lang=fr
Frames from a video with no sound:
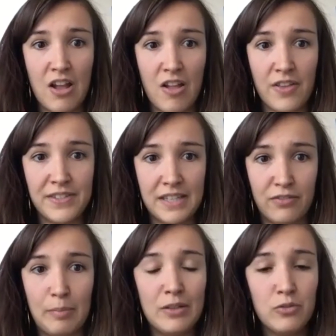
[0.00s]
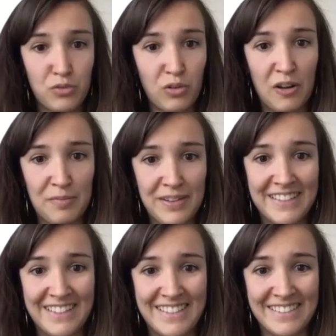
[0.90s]
Euh, ça ne se fait pas du jour au
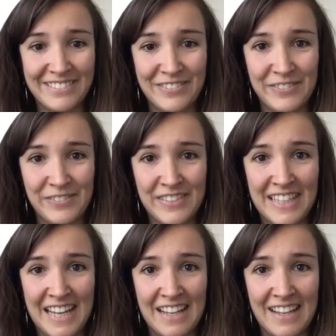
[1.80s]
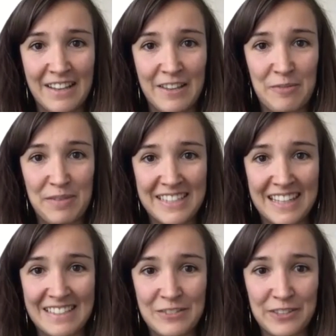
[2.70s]
lendemain et, et de
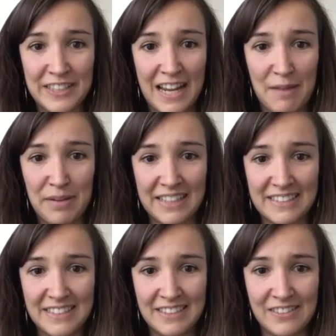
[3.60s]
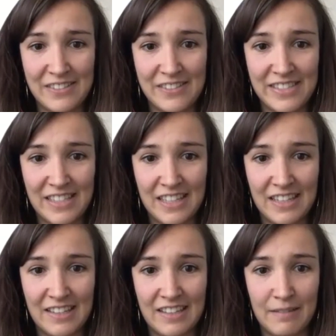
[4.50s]
passer de la théorie à la pratique, euh,
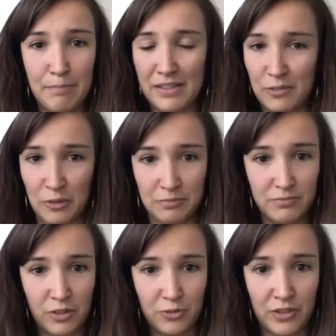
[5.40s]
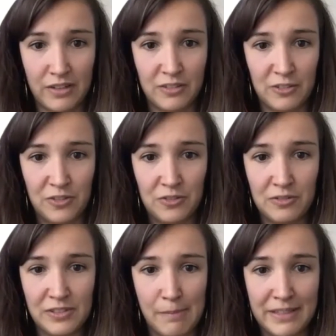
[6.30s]
c'est passionnant. En tout cas,
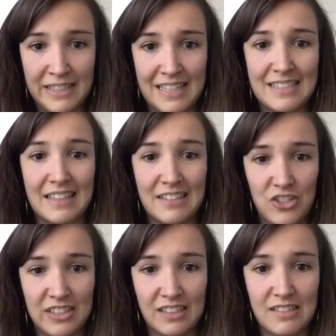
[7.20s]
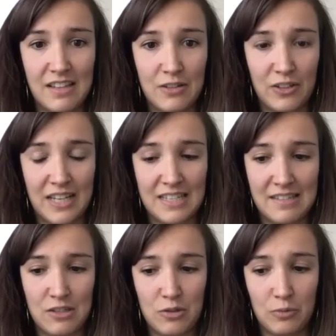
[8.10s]
d'appliquer de, la stratégie de crise à une
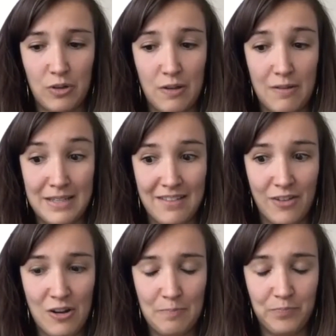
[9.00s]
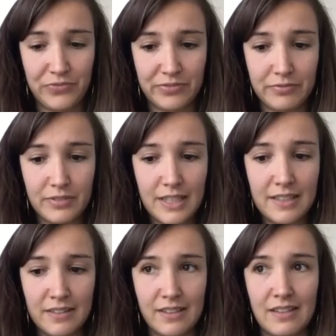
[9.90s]
organisation euh, bénévole.
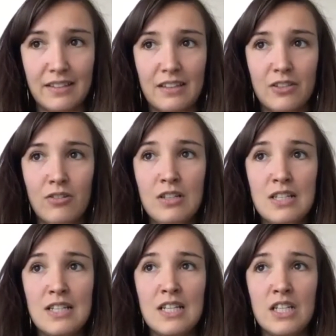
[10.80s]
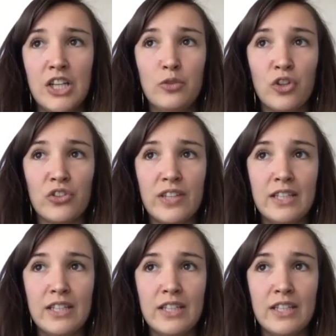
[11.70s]
Très intéressant. Et nous